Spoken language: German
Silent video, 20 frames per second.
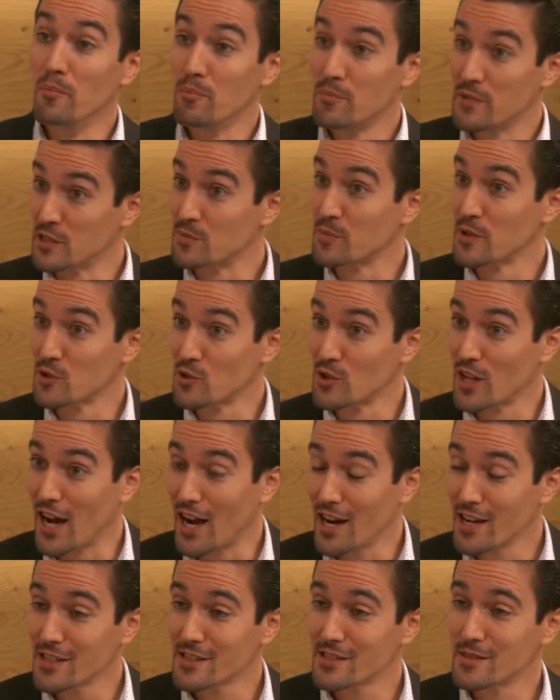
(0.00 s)
das
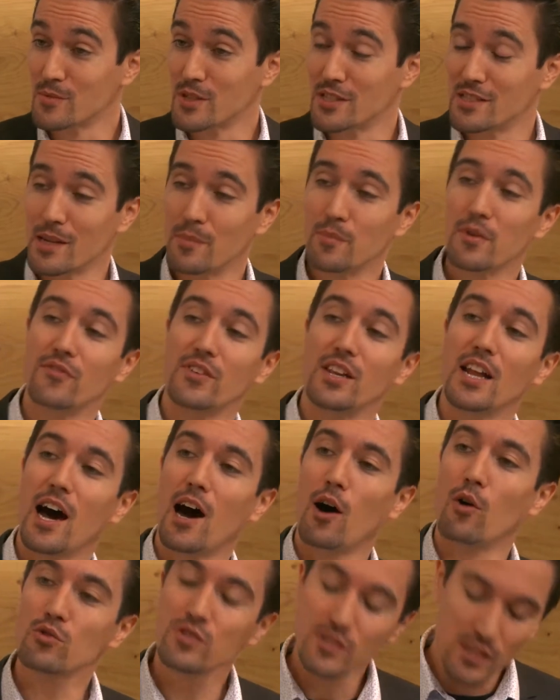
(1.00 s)
Personal jetzt im Dezember wieder
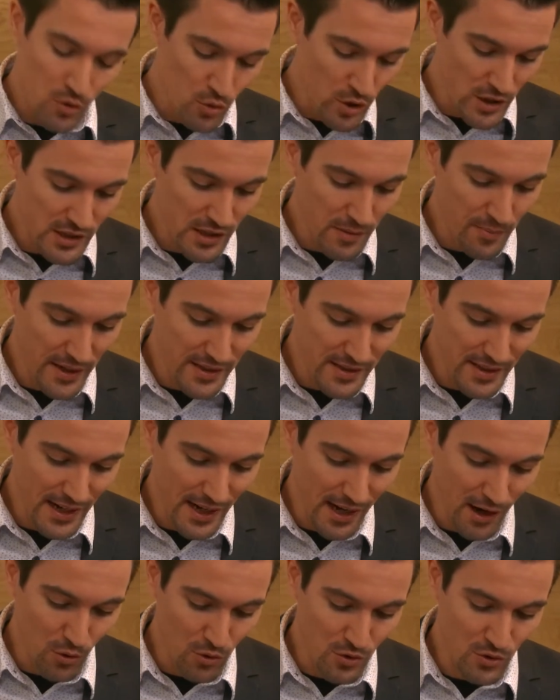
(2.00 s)
aus der Kurzarbeit
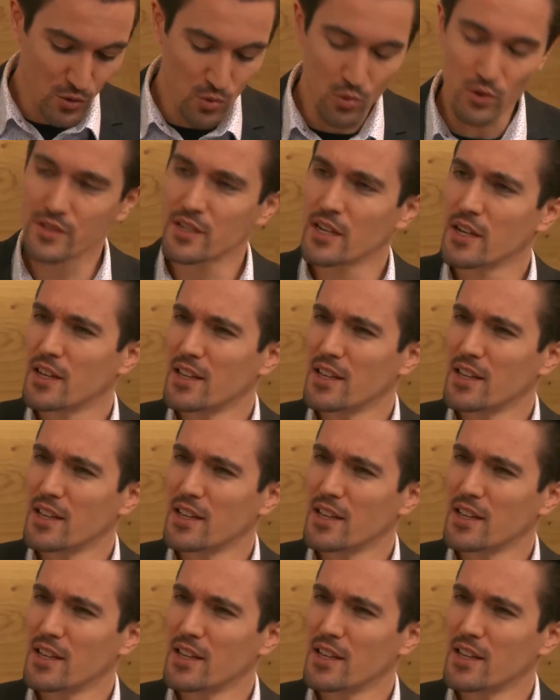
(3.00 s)
herausholt.